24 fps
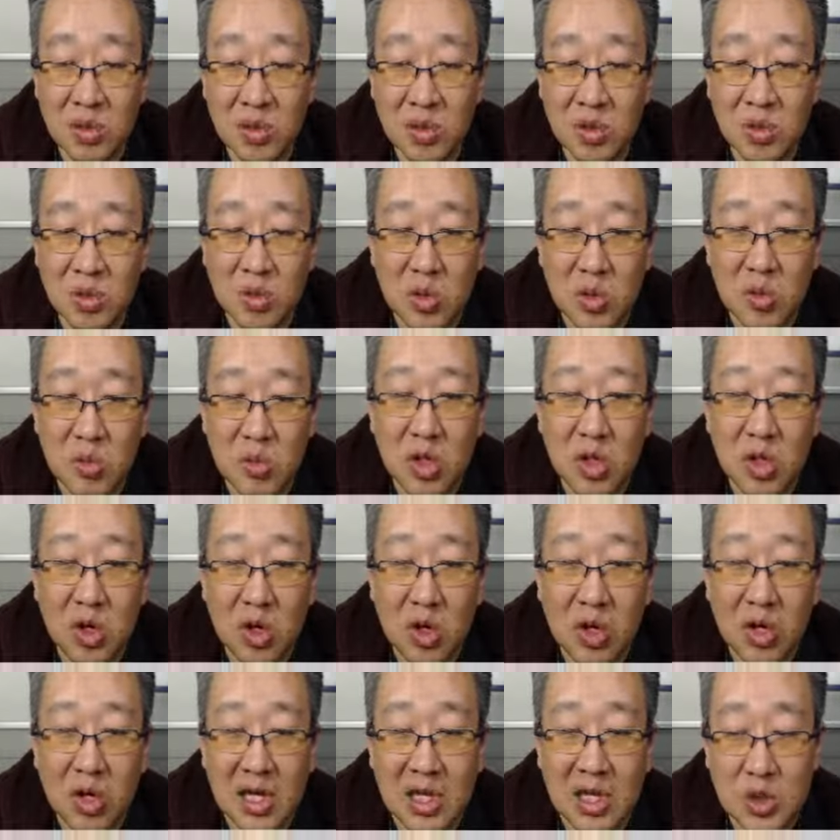좀 더
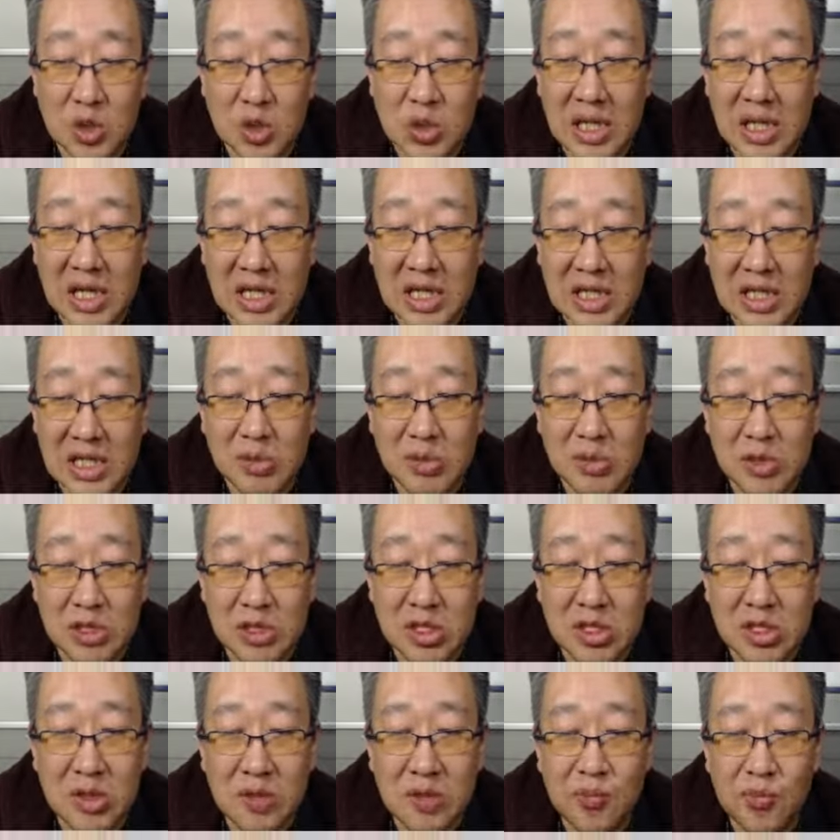건강에 좋지 않을까
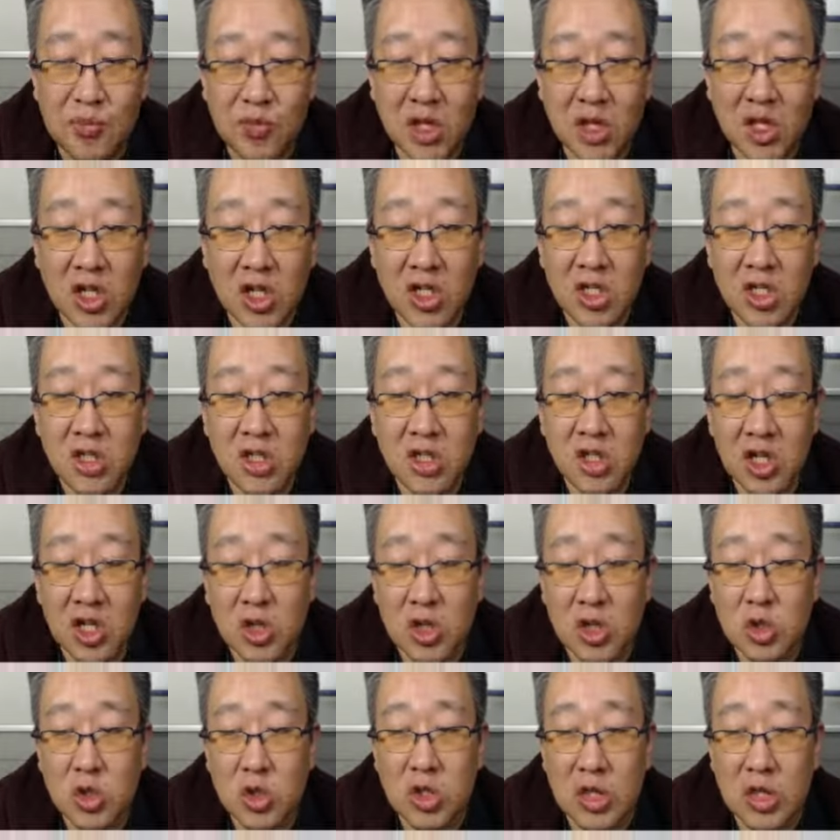싶어서 저희가
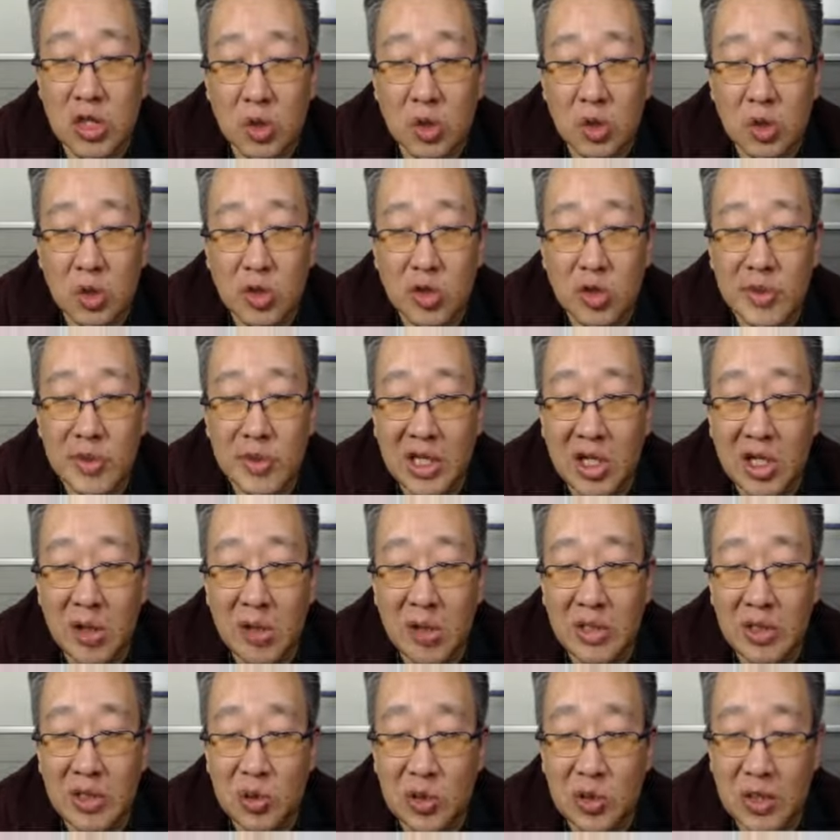요청을 했고 큐피타컴에
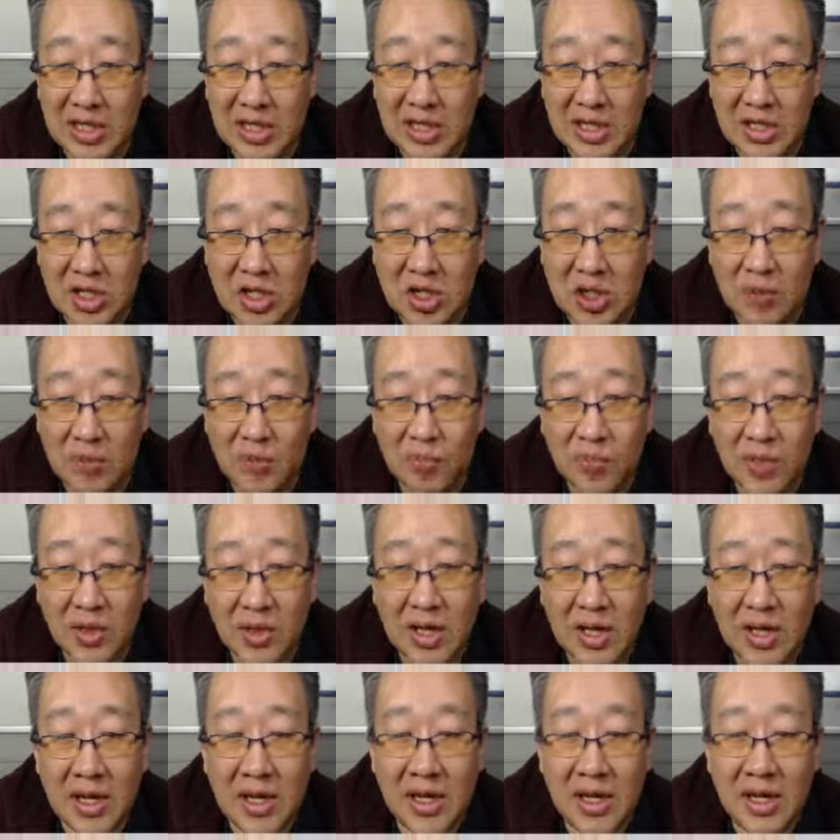등록이 돼서
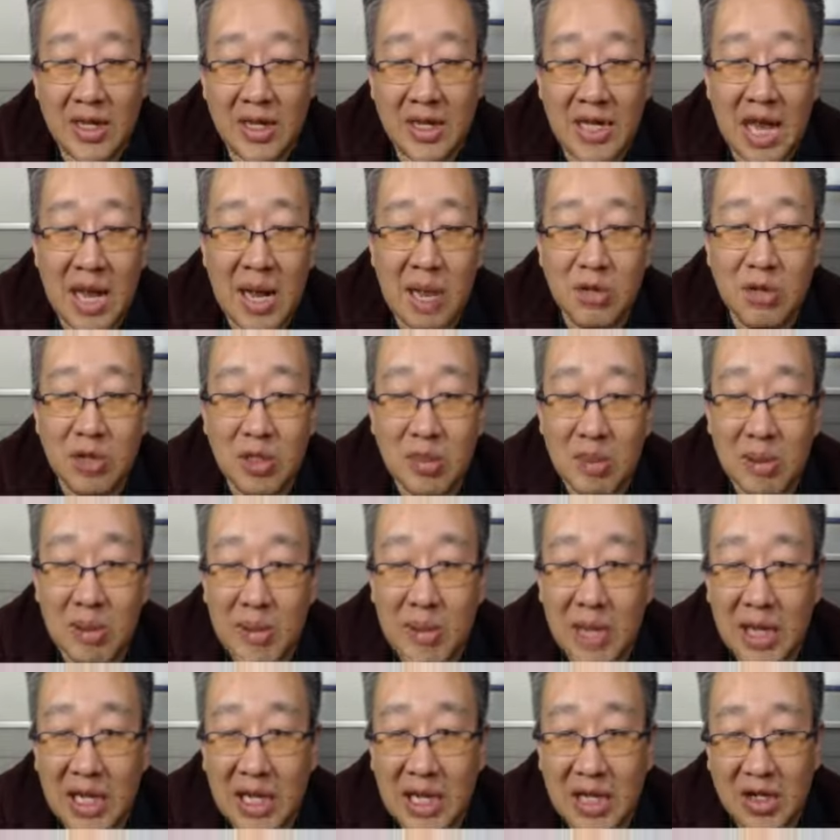내일부터
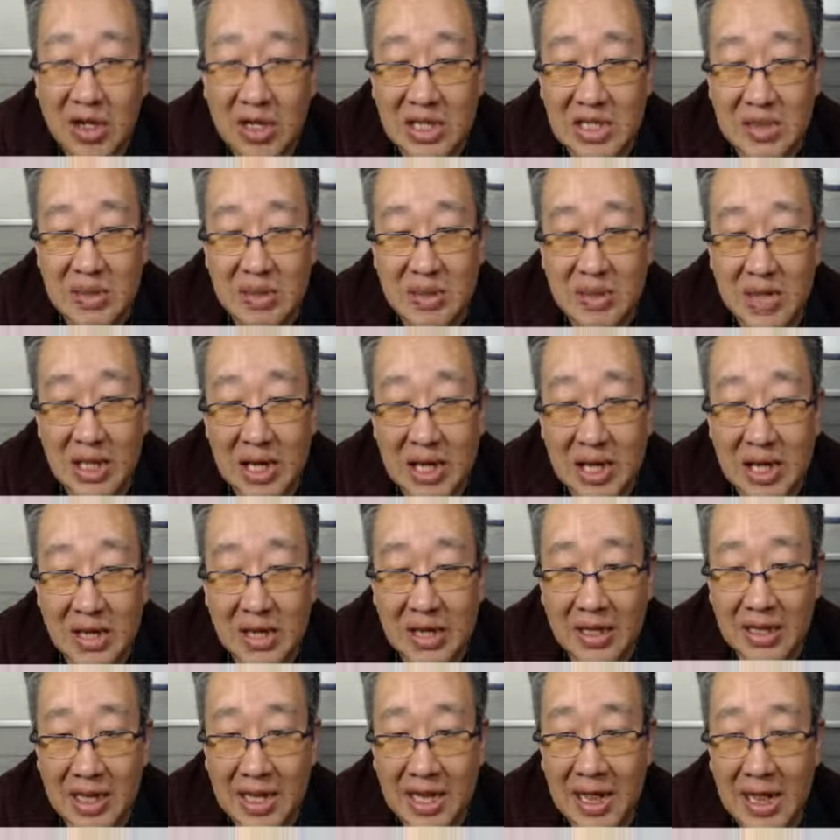판매가 될 것 같습니다.
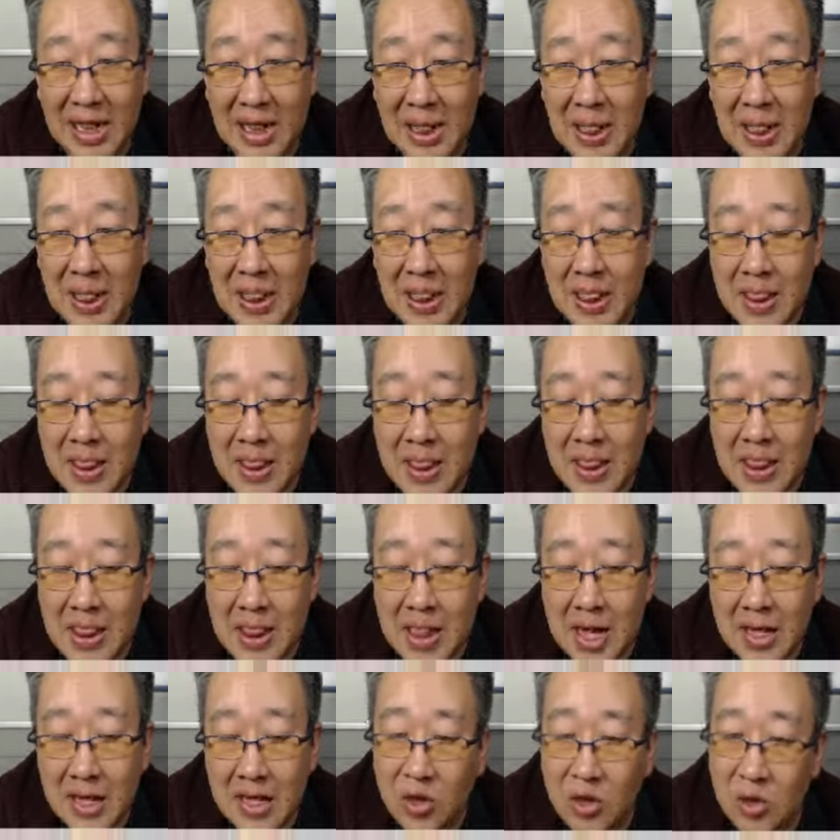네.
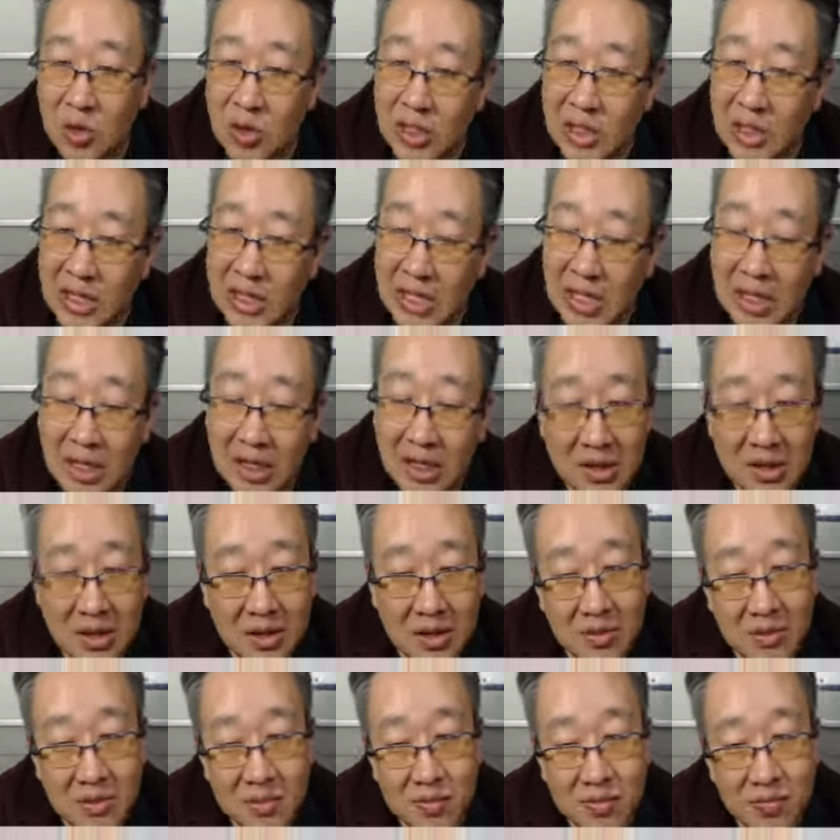아 등록이 됐나?
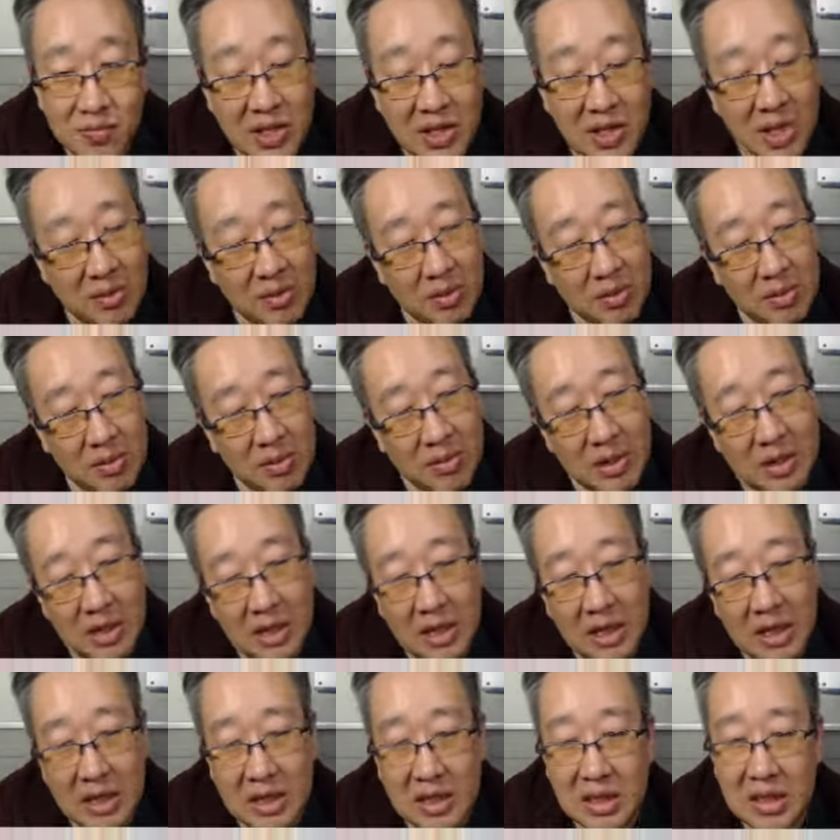내일부터 판매가 되나?
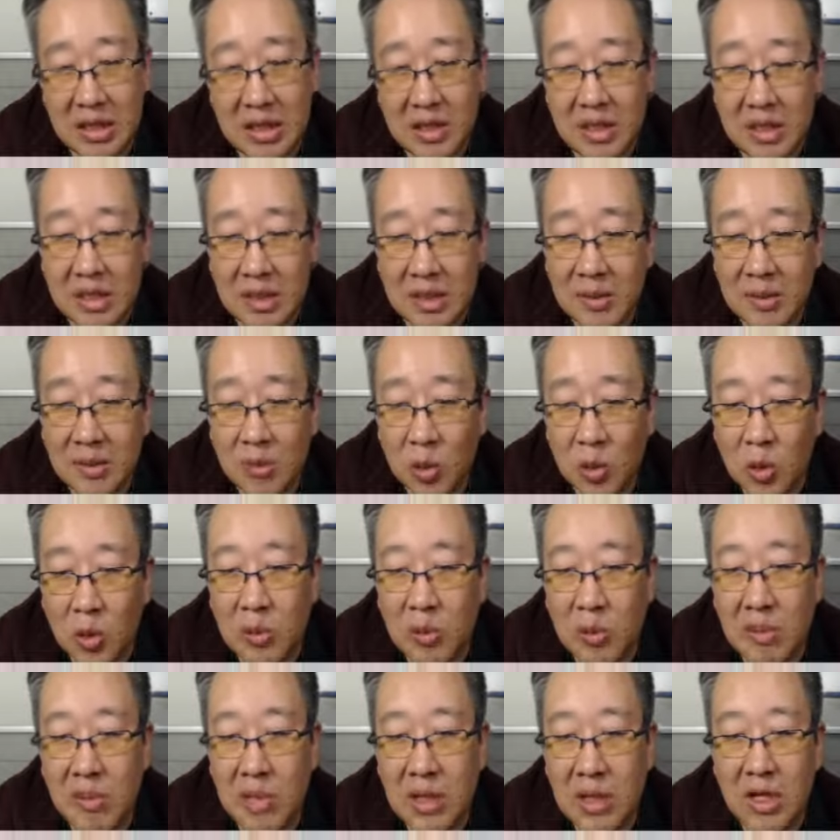하여튼 곧
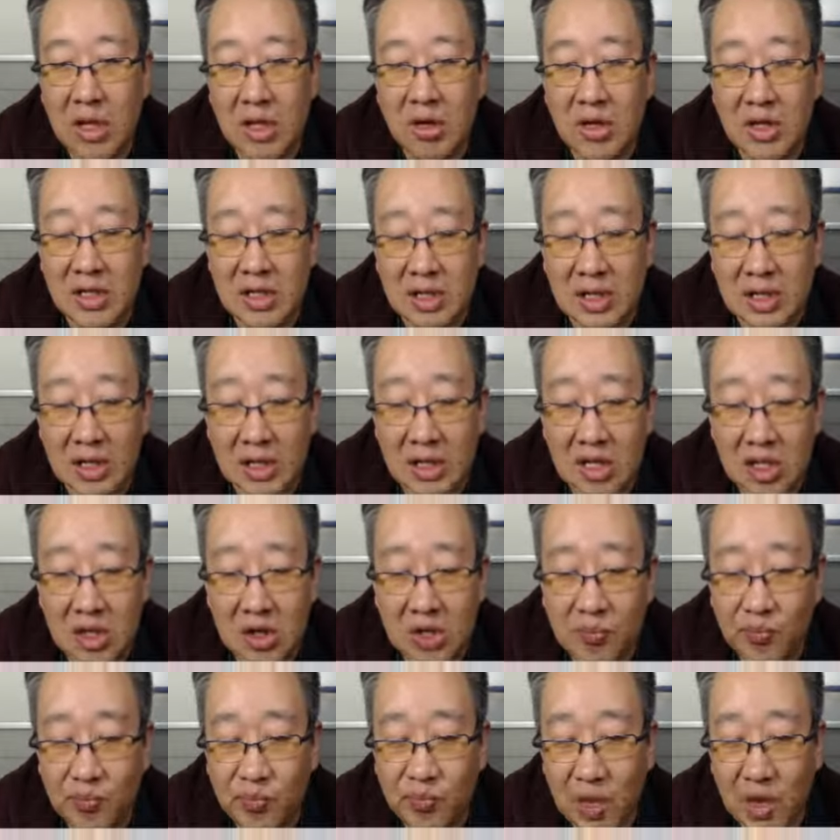판매가 될 것 같으니까요.
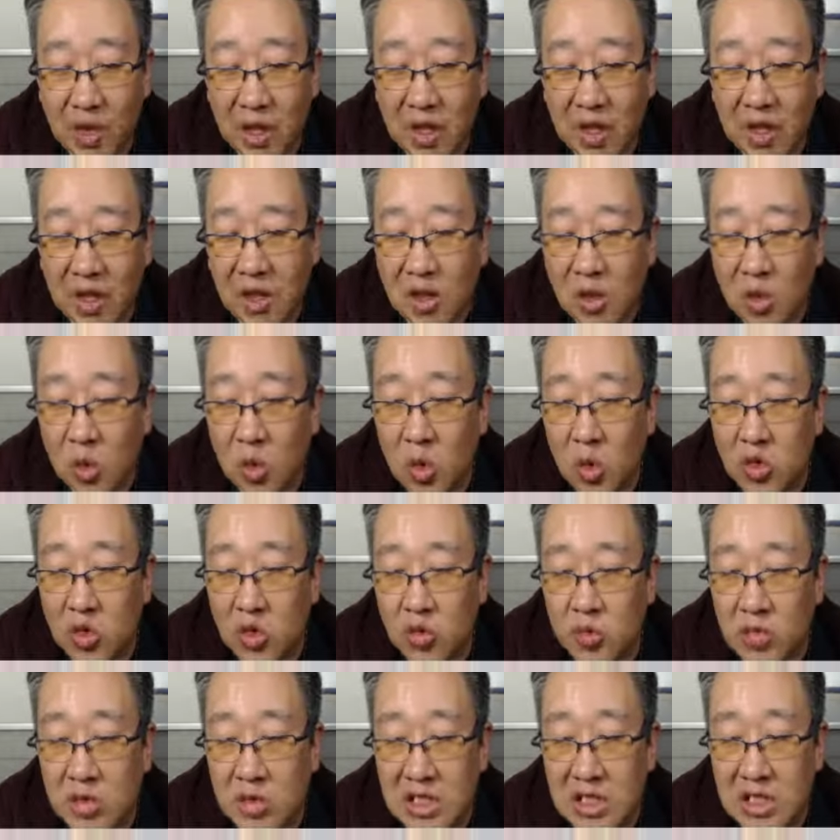꼭
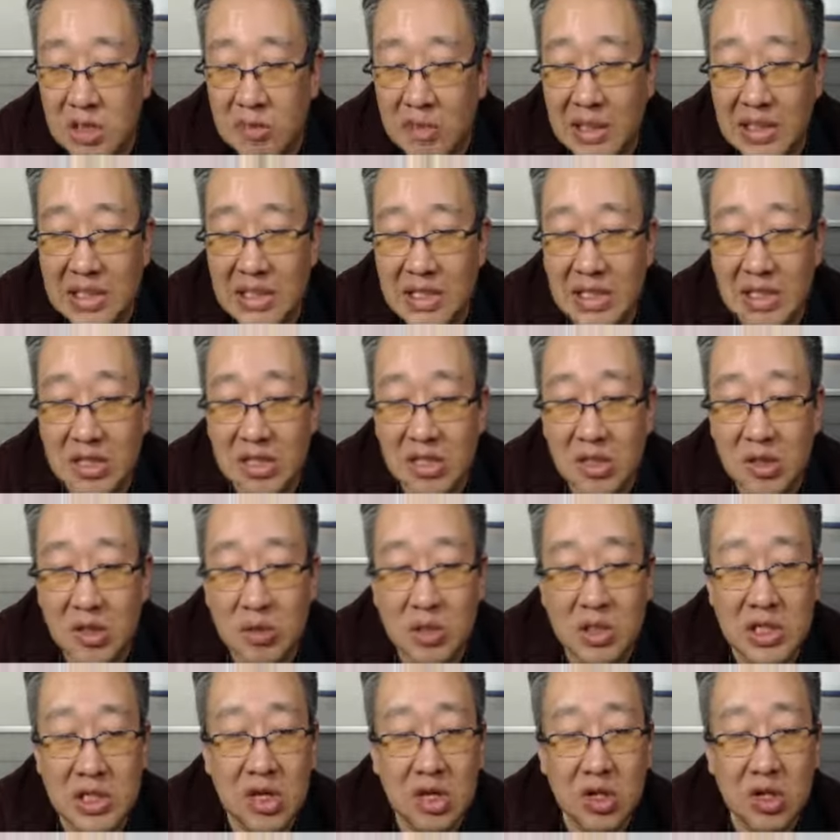주문해서 맛있게
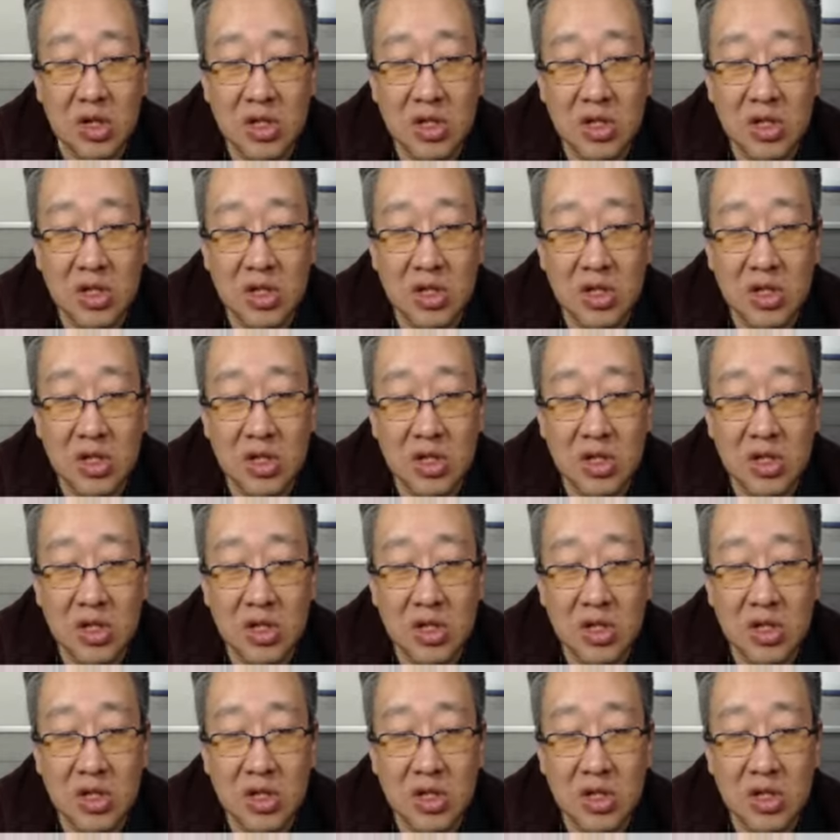드셔보세요.